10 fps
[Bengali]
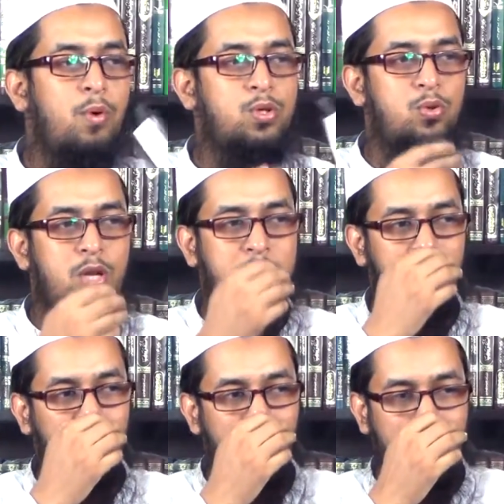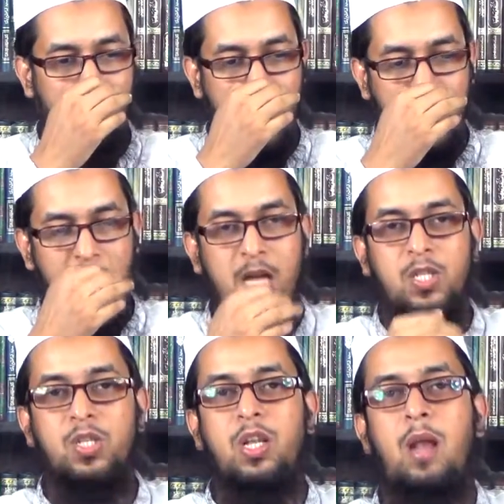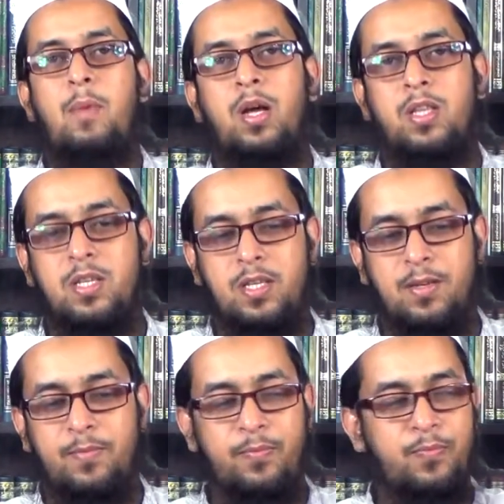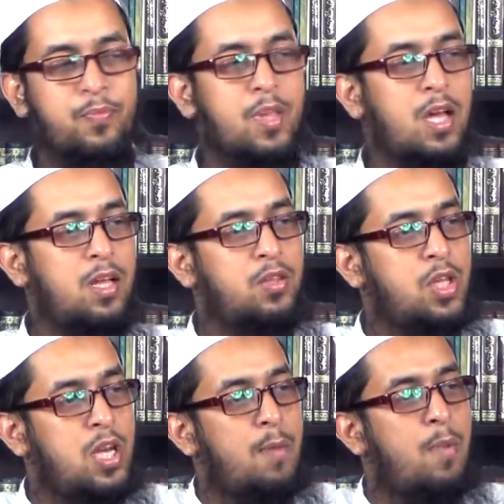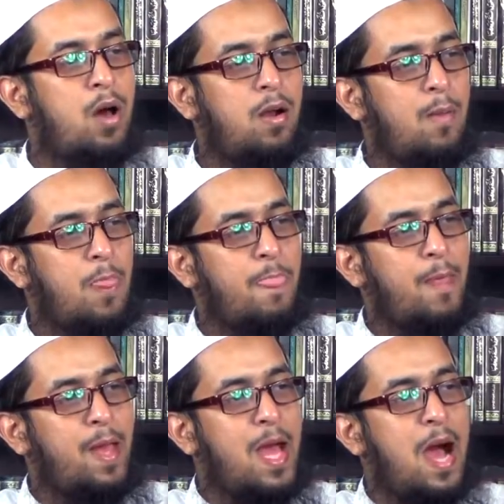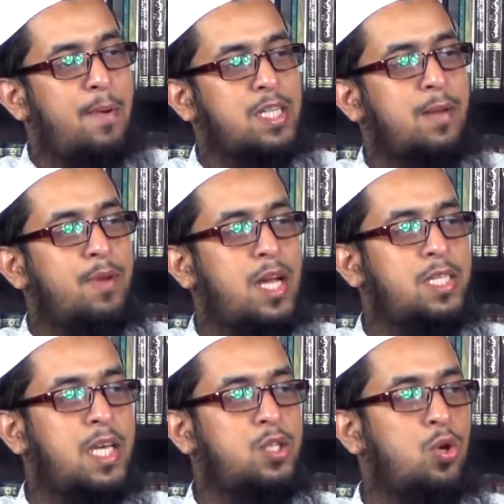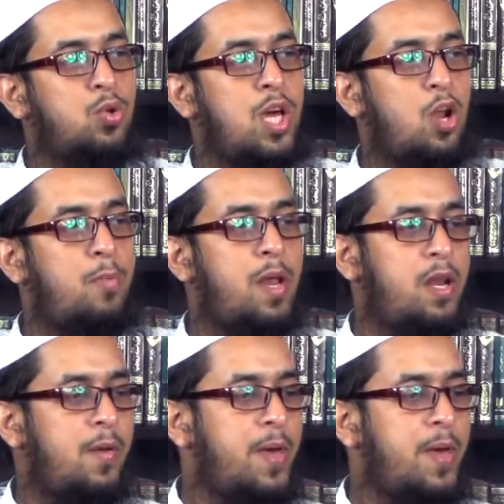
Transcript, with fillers: ও সুন্নাতিল খোলাফা এর রাশিদিন আল মাহদিজিন তিন নম্বর আমার সামনে আছে সৌদি আরবের